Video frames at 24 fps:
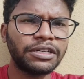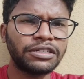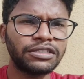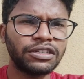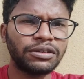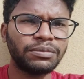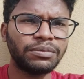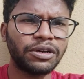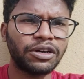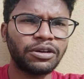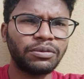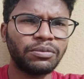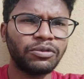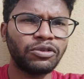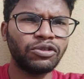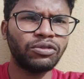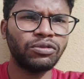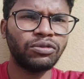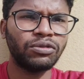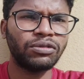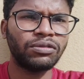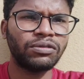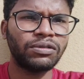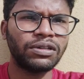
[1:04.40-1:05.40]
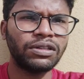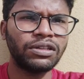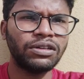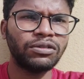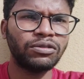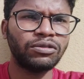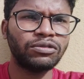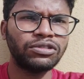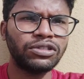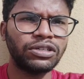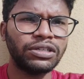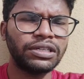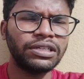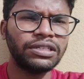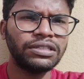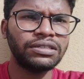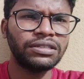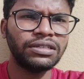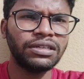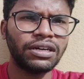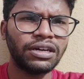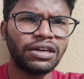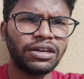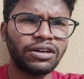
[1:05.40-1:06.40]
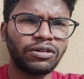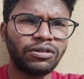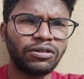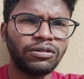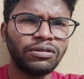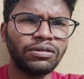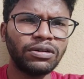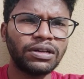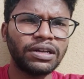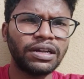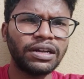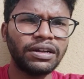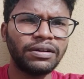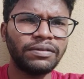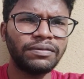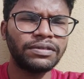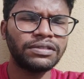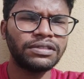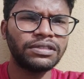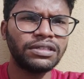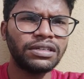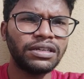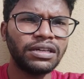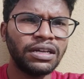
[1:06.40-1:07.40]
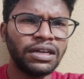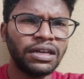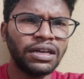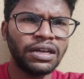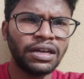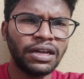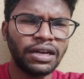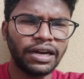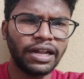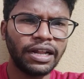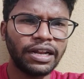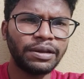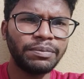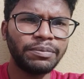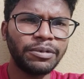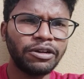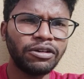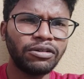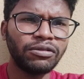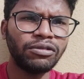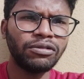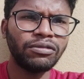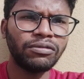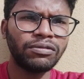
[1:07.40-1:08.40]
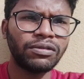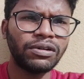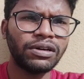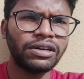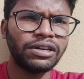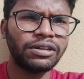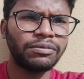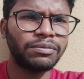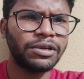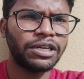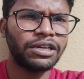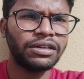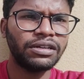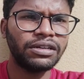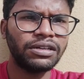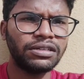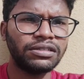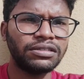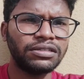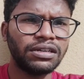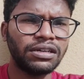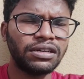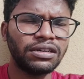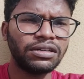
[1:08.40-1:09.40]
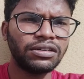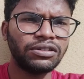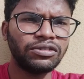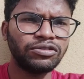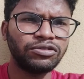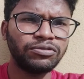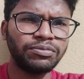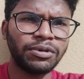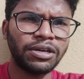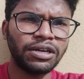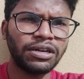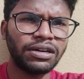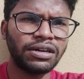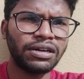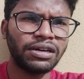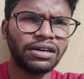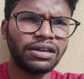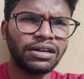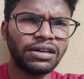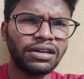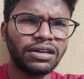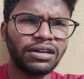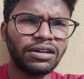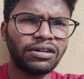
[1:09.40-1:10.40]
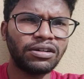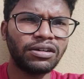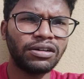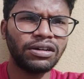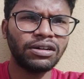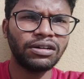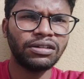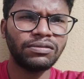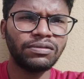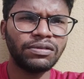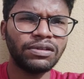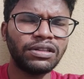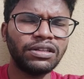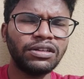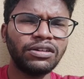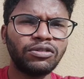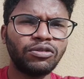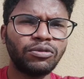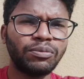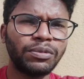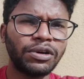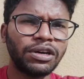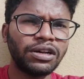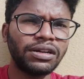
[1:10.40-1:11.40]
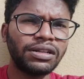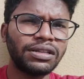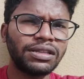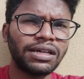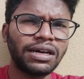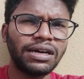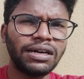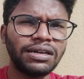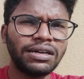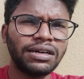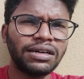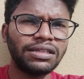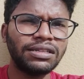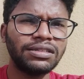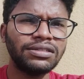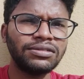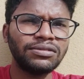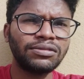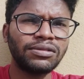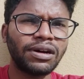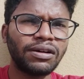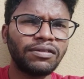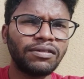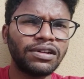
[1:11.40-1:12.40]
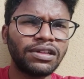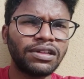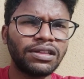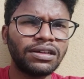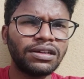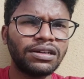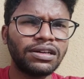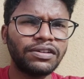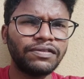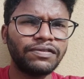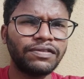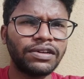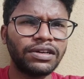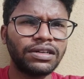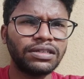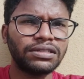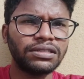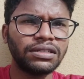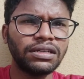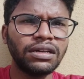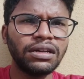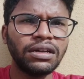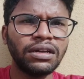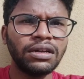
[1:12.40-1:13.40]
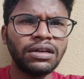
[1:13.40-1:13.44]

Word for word: மென்ஷன் பண்ணும்போது உங்களுக்கு வந்து கொஞ்சம் ஈஸியாக இருக்கும் ஏன்னா வந்து நிறைய பேர் லோ குவாலிட்டி மெட்டீரியல்ஸ்லாம் யூஸ் பண்ணாங்களான்னா என்ன ஆகுனா அது வந்து ரொம்ப நாள் தாங்காது ஸோ அவ்வளோதான் டிஃப்ரென்ஸு